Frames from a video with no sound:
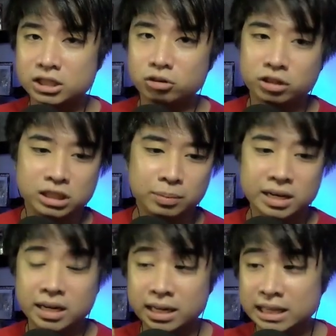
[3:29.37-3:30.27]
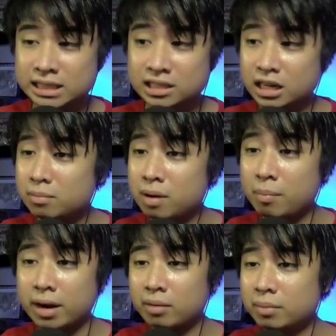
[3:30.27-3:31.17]
So kasi pag nag-hits ka, 'di ba,
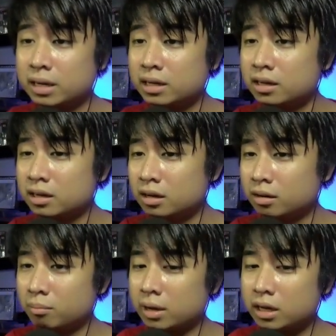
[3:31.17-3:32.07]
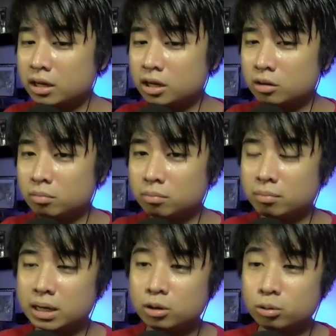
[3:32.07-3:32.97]
parang may may
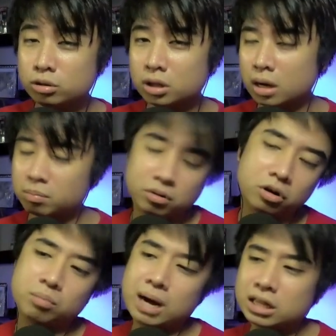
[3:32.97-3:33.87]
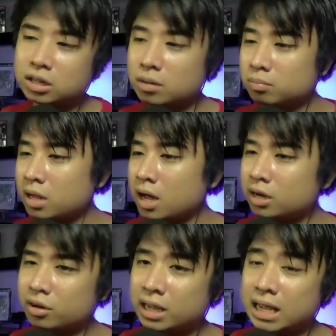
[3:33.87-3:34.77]
may good trip or bad trip na
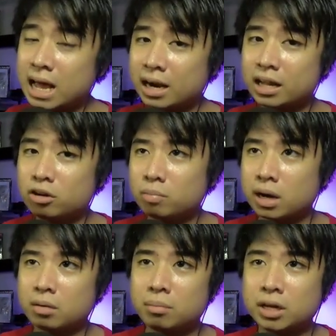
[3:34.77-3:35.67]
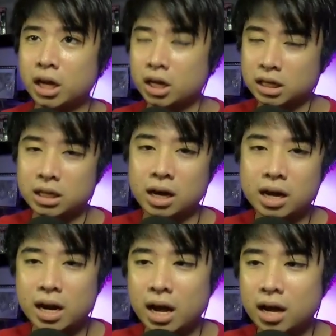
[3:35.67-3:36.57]
ano nangyayari, yung parang may nakikita
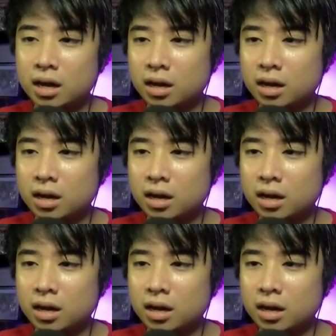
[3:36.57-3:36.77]
ka na